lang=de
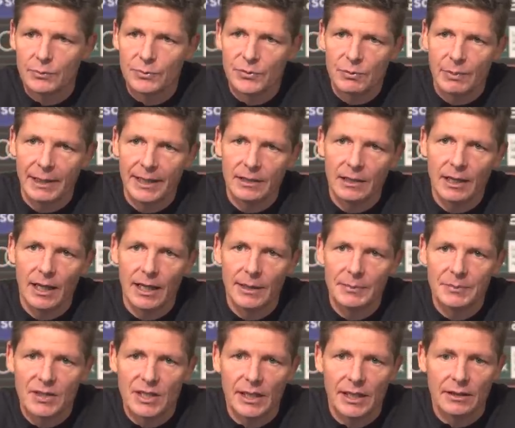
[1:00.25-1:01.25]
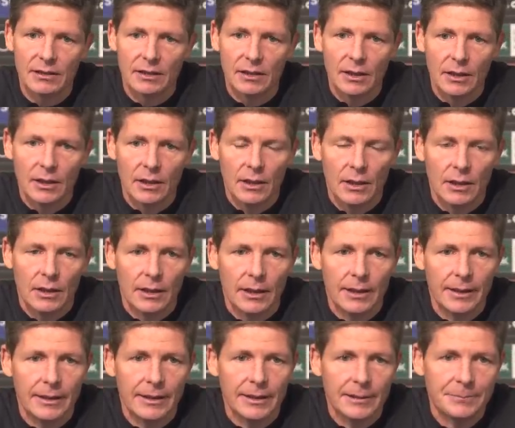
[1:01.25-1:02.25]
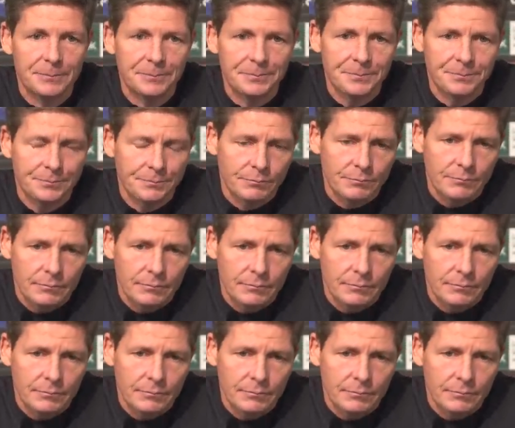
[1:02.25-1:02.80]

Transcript: Und zweite Halbzeit. Ähm,